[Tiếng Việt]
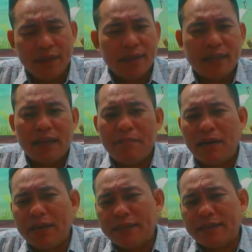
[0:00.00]
người ta
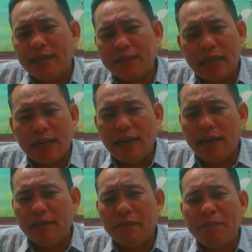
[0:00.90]
bảo rằng trời cả
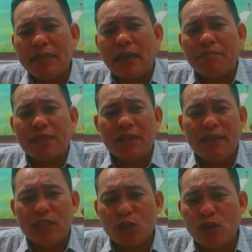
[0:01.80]
đời mà biết cầm tờ
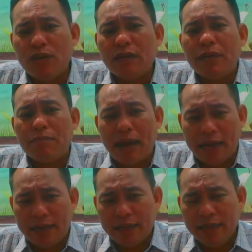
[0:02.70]
vé số đâu mà bán